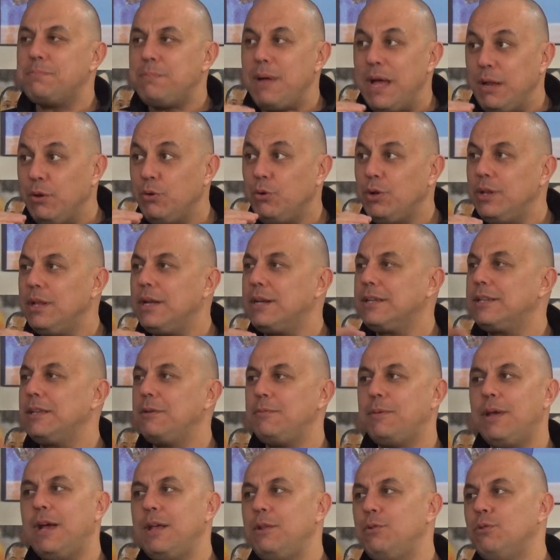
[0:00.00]
Ben
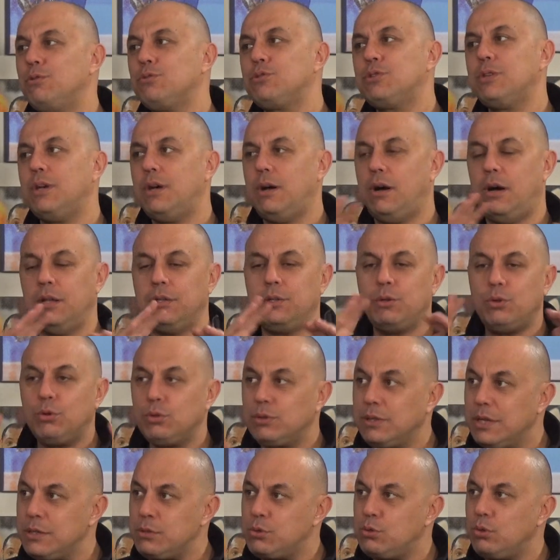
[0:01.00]
oralardayım yani yoksa ana
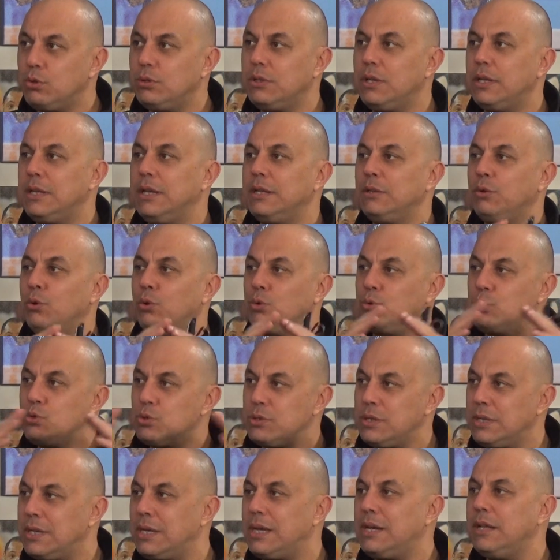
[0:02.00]
rotasyonda ya da
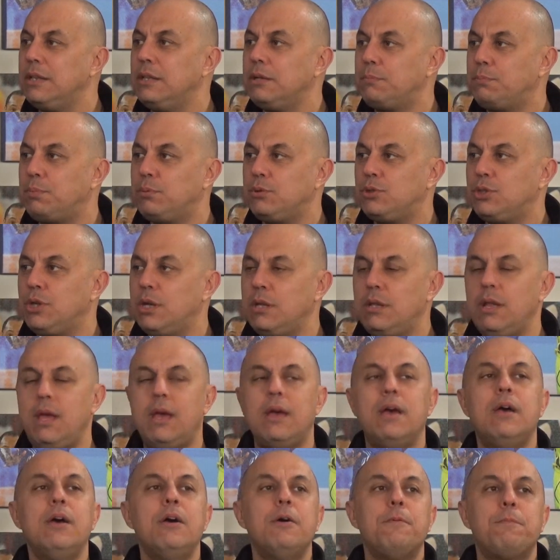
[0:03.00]
30 dakikalık
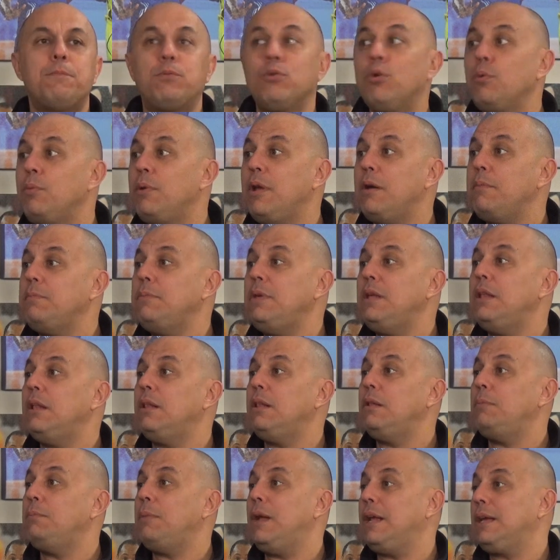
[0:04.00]
şeyde problem değil.
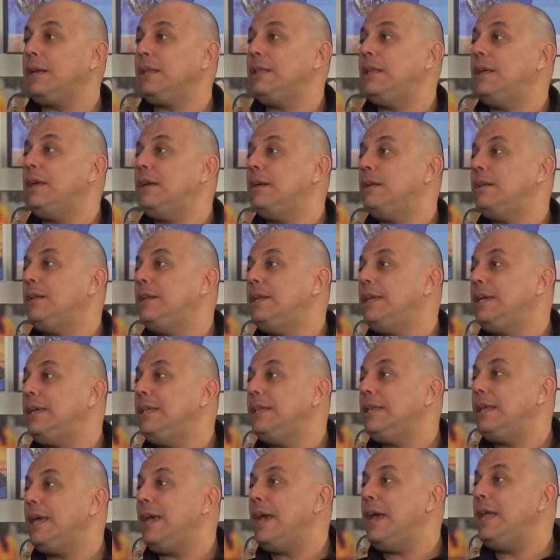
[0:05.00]
Belki de
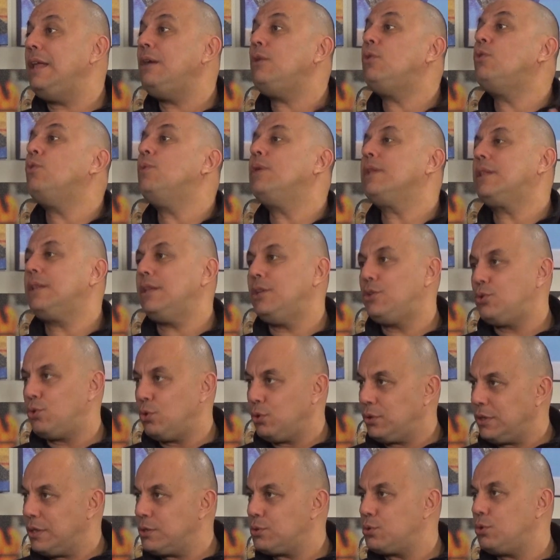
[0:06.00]
ligin en kuvvetli iç
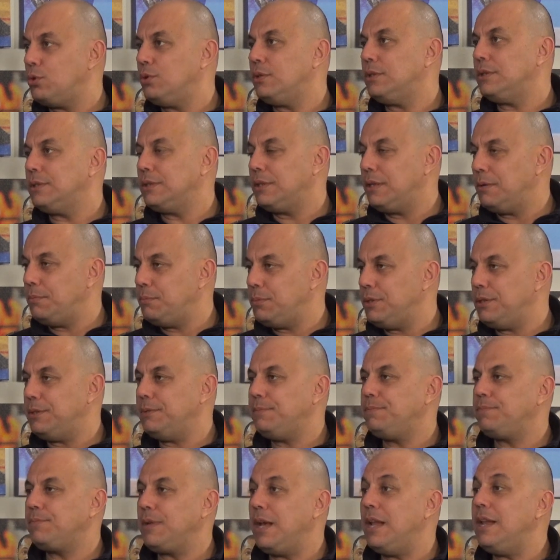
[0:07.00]
rotasyonlarından biri.
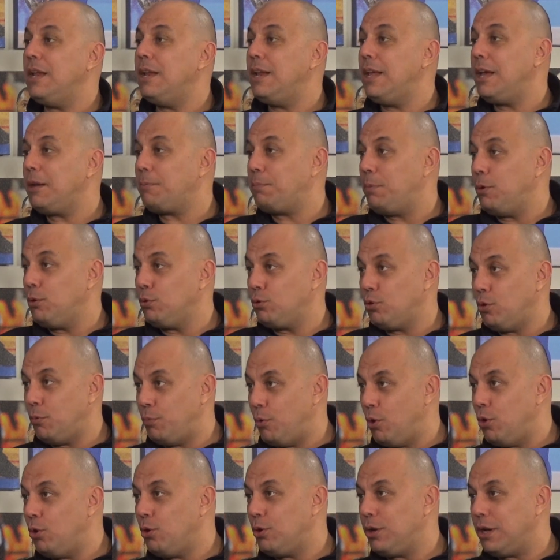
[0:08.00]
El Zaten
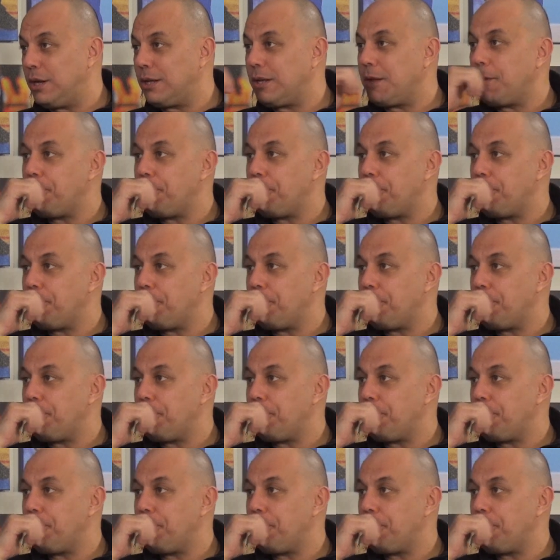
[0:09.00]
ABD